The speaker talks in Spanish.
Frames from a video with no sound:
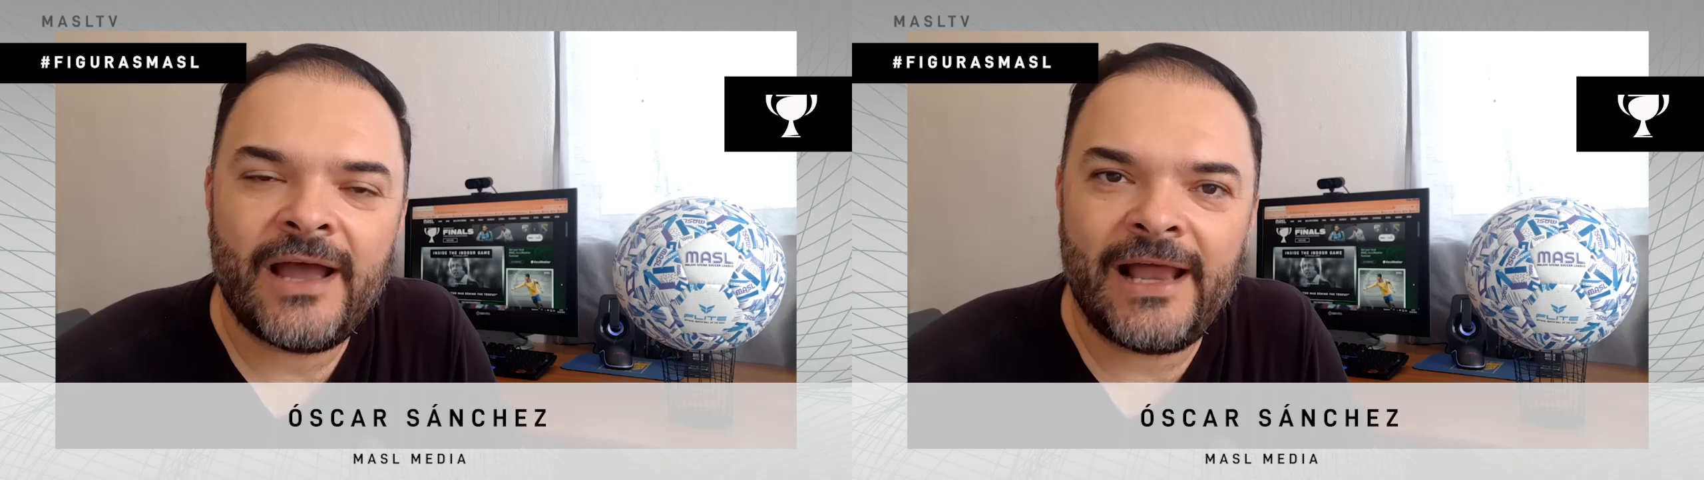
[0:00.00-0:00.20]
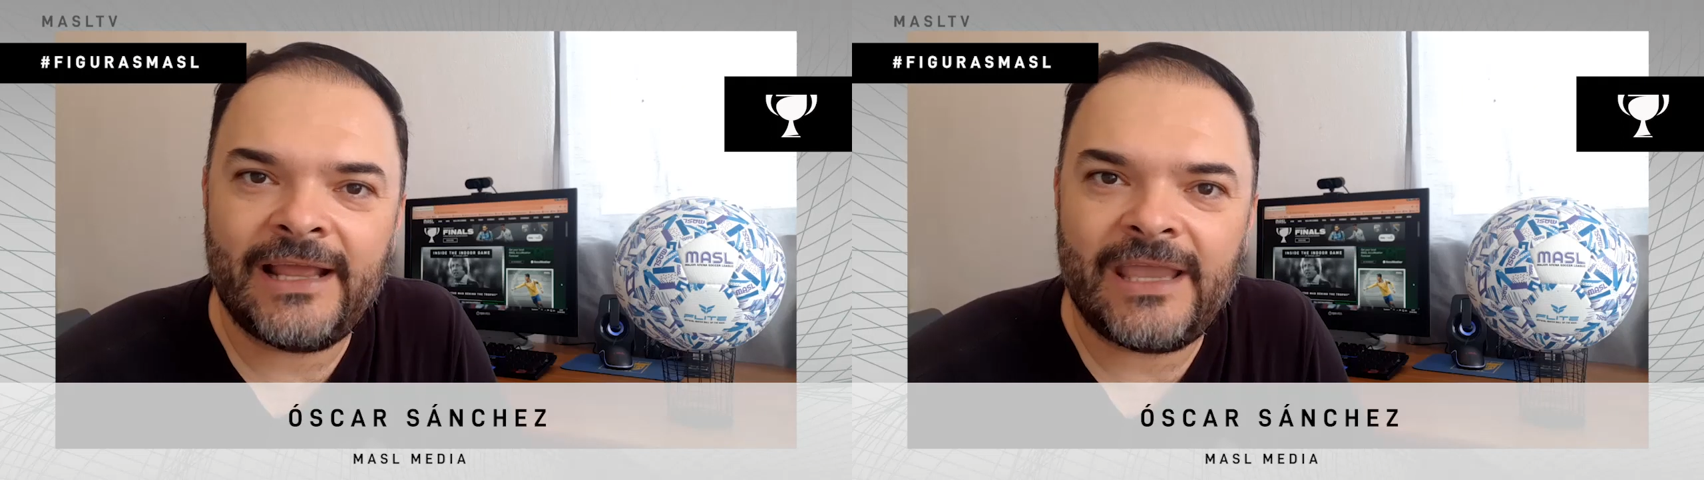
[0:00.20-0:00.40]

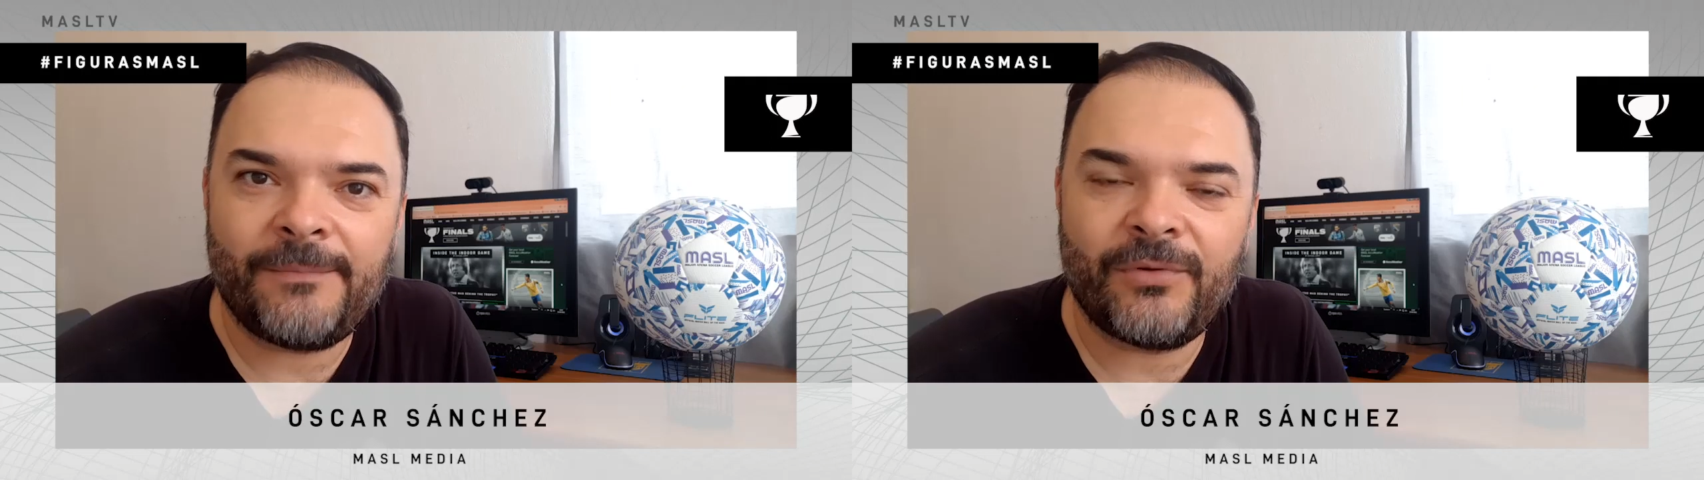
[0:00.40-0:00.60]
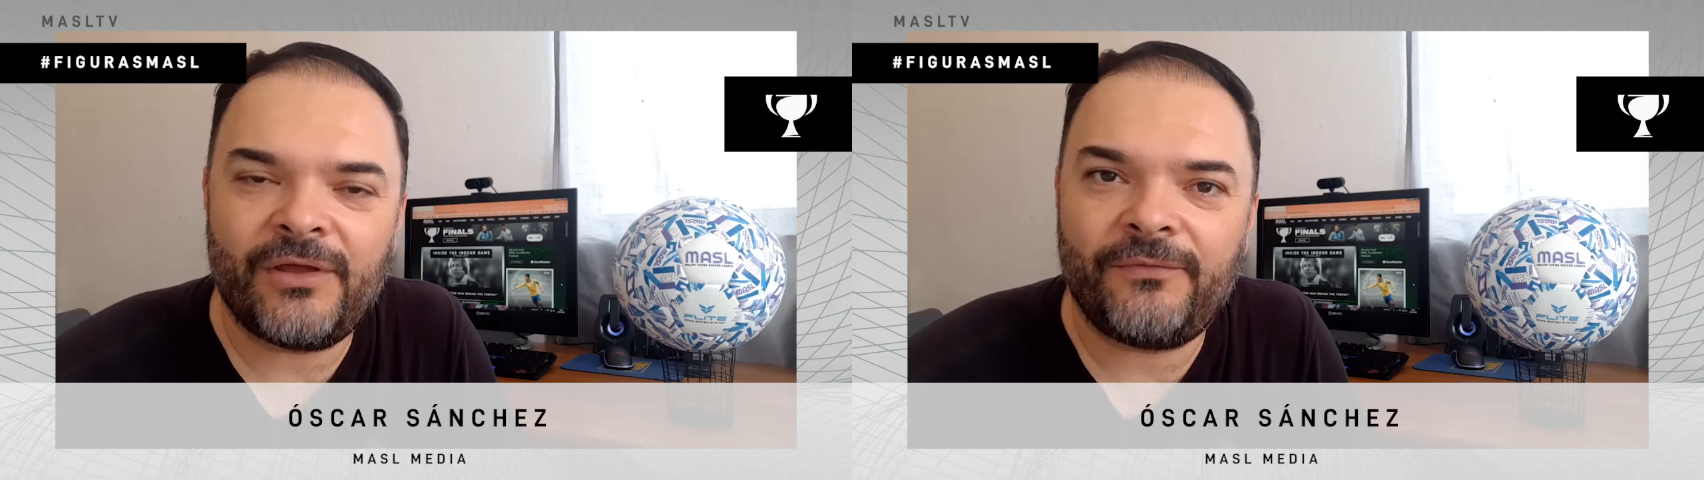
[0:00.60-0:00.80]
al
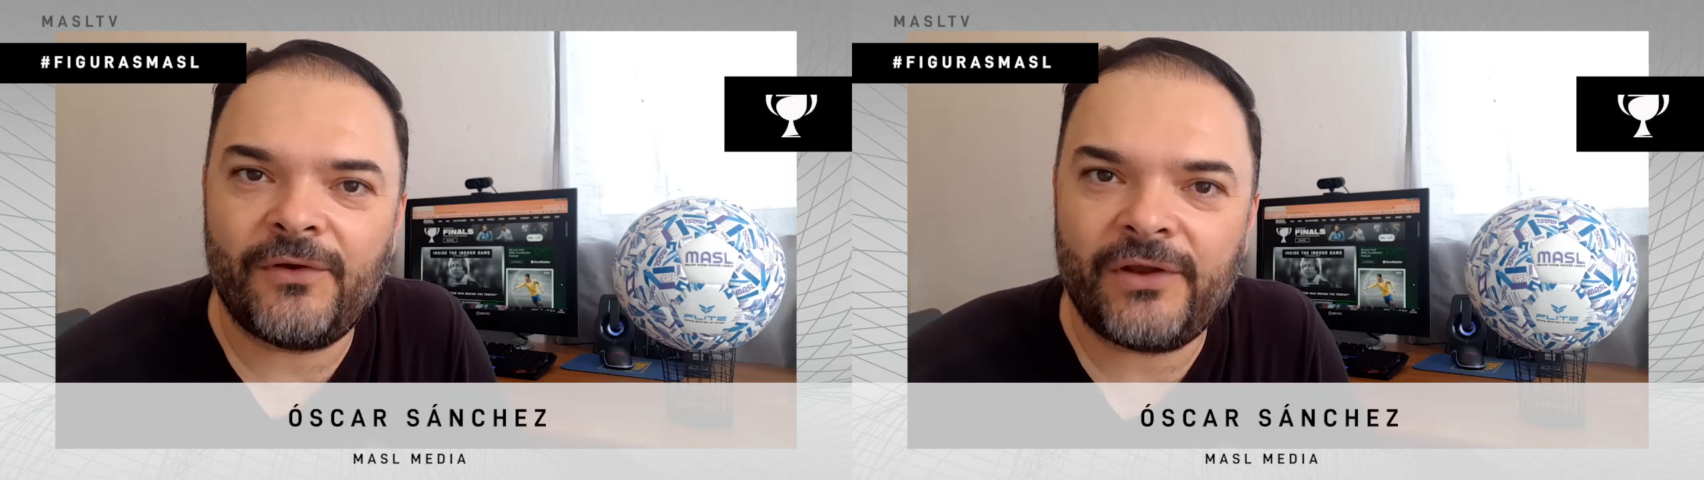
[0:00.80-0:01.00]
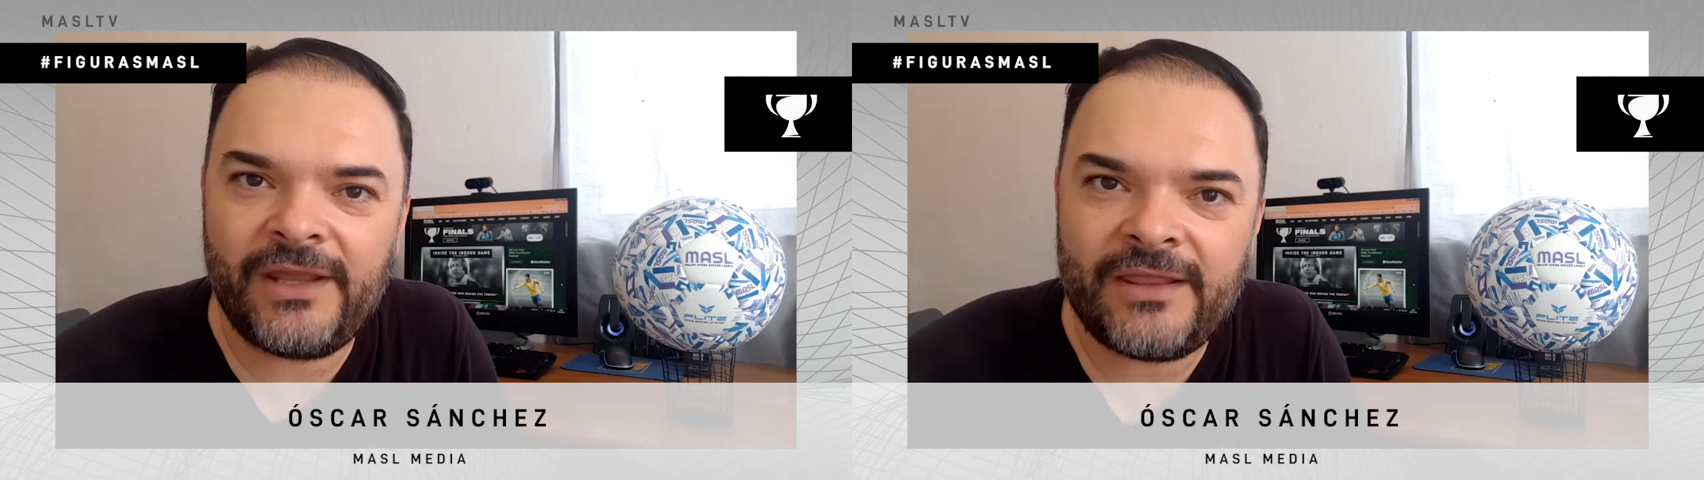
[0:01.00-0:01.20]
equipo de
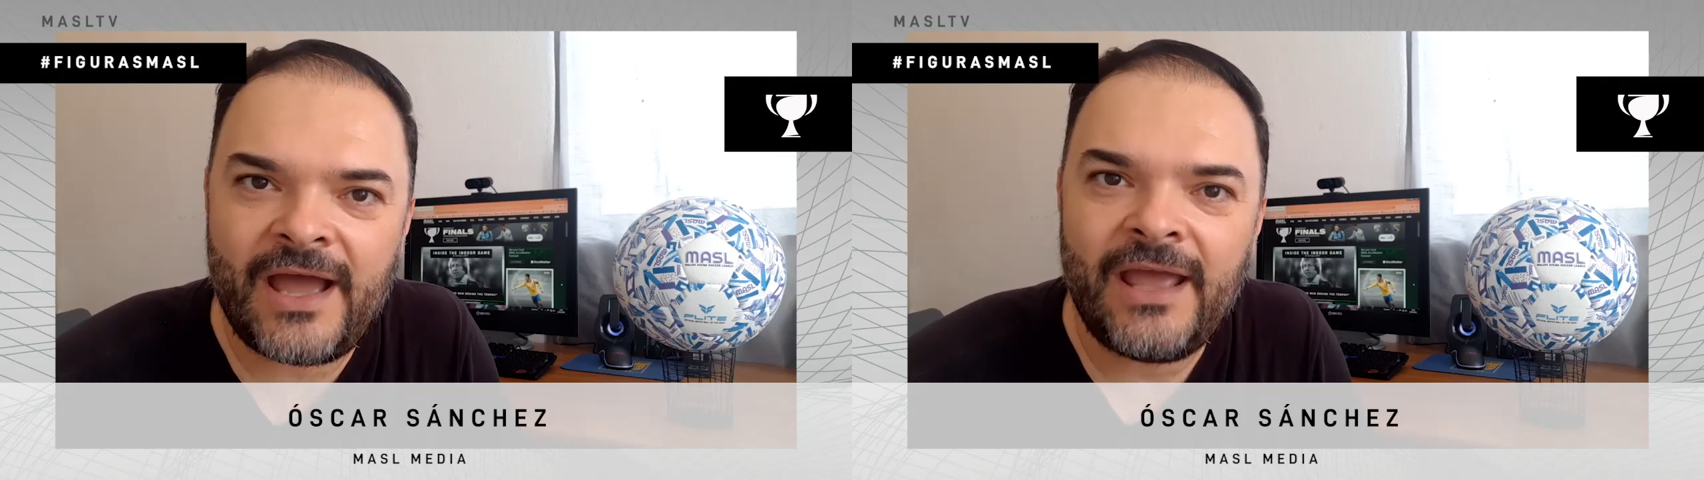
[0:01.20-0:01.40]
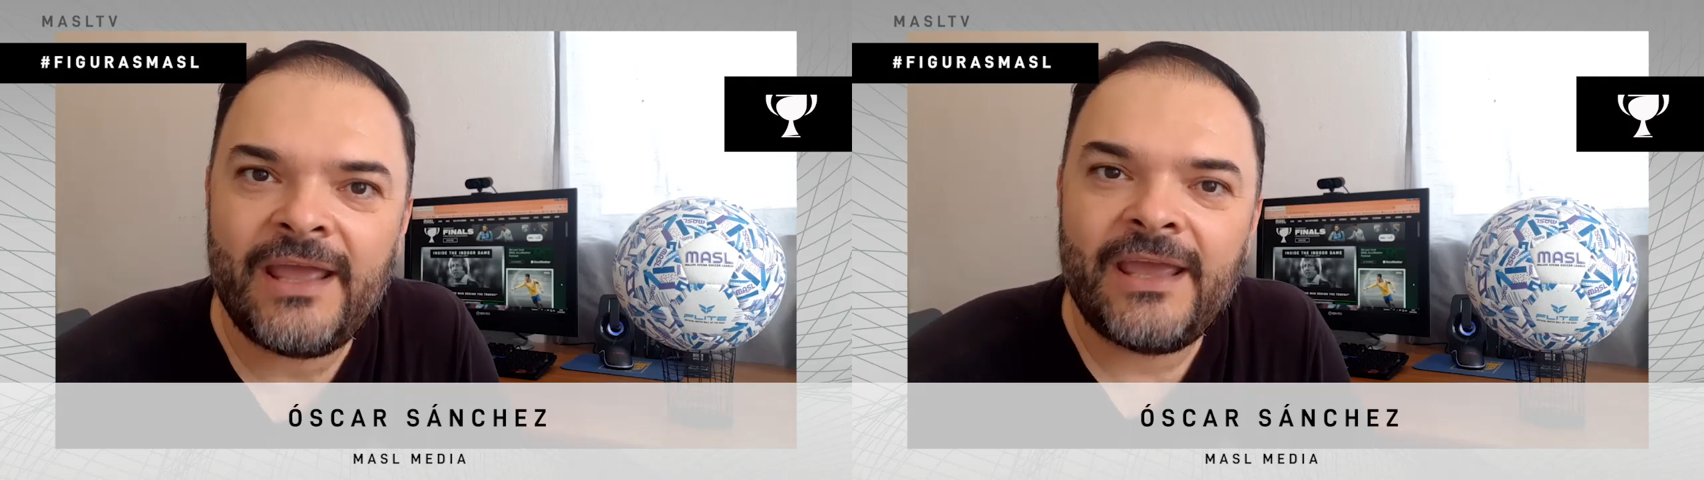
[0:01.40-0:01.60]

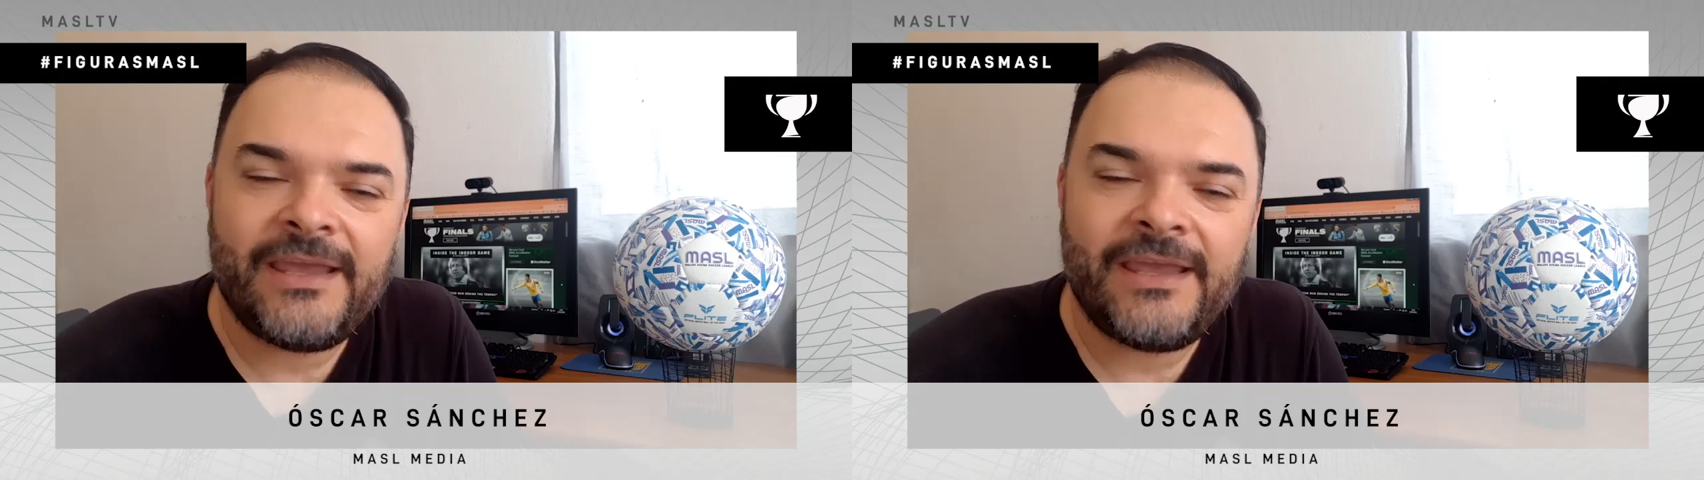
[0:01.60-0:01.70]
Florida